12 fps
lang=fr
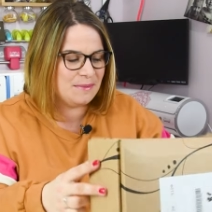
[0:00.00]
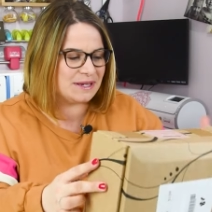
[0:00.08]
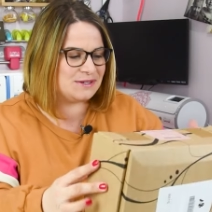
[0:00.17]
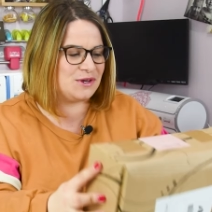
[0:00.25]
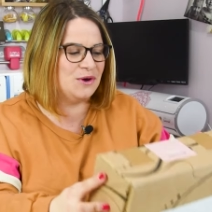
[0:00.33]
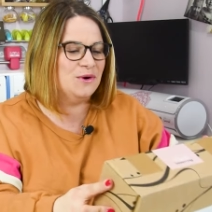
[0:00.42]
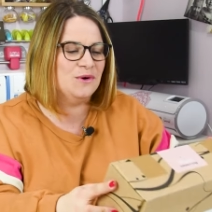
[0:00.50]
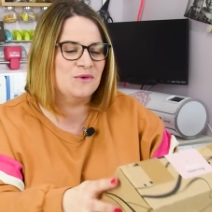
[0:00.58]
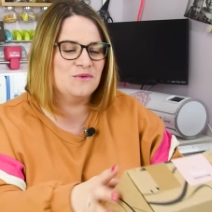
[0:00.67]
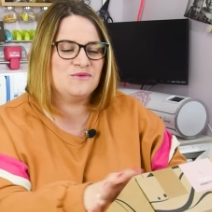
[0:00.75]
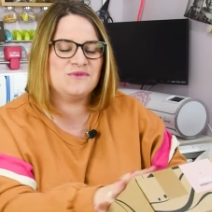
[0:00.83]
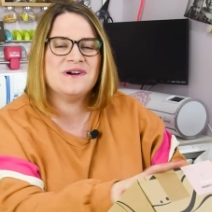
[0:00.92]
parce que
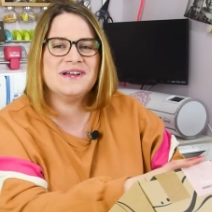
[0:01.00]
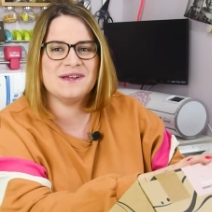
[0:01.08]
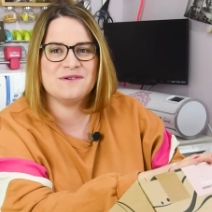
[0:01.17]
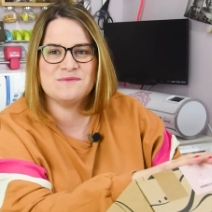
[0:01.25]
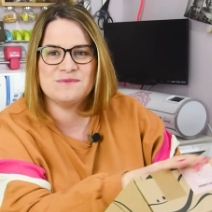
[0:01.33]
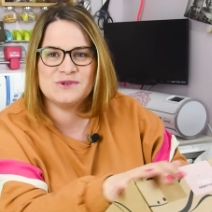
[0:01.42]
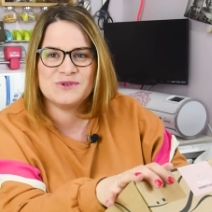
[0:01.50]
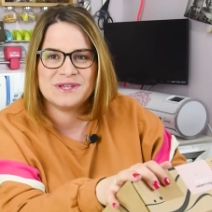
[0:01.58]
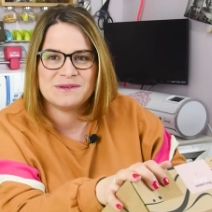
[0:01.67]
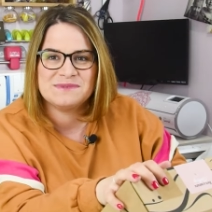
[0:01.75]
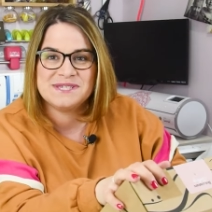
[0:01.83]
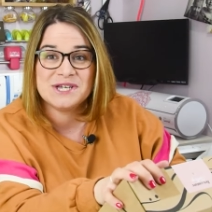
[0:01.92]
on voit, il y a eu
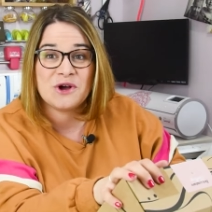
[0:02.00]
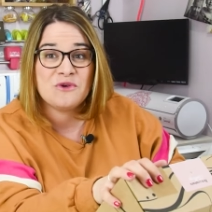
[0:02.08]
besoin d'un petit